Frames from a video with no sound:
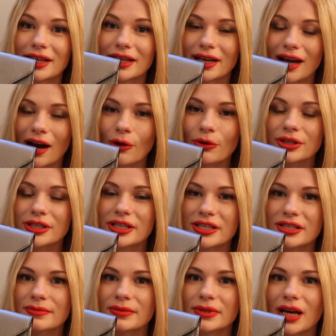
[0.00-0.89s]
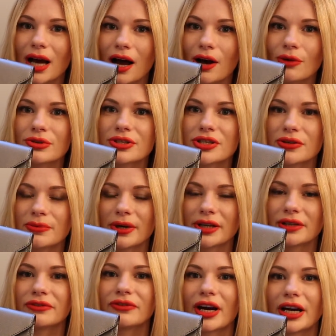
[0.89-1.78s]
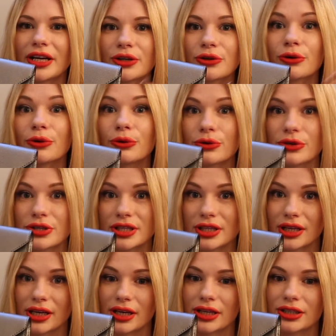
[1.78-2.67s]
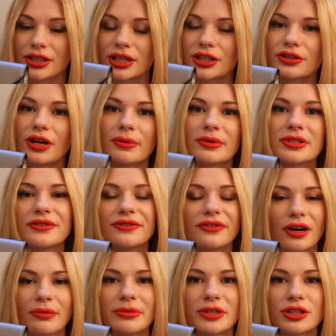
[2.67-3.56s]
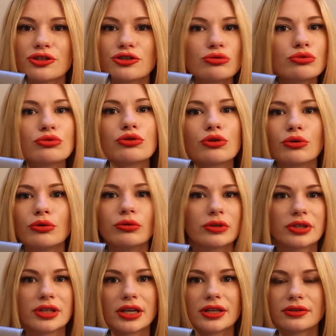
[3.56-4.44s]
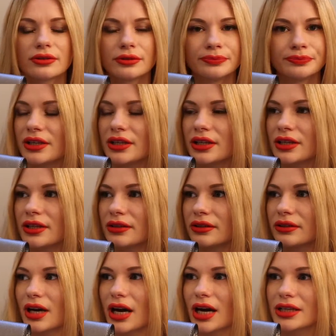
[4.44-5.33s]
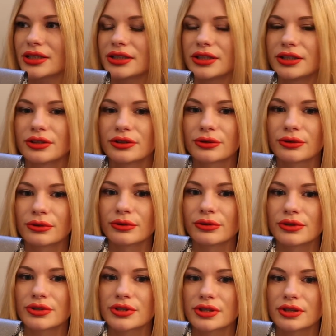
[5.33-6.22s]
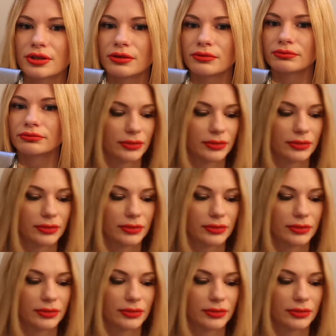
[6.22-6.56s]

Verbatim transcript: genau diesem grau-silberne war die größere Handtasche, aber sie war mir zu groß. Also die hatte die Größe.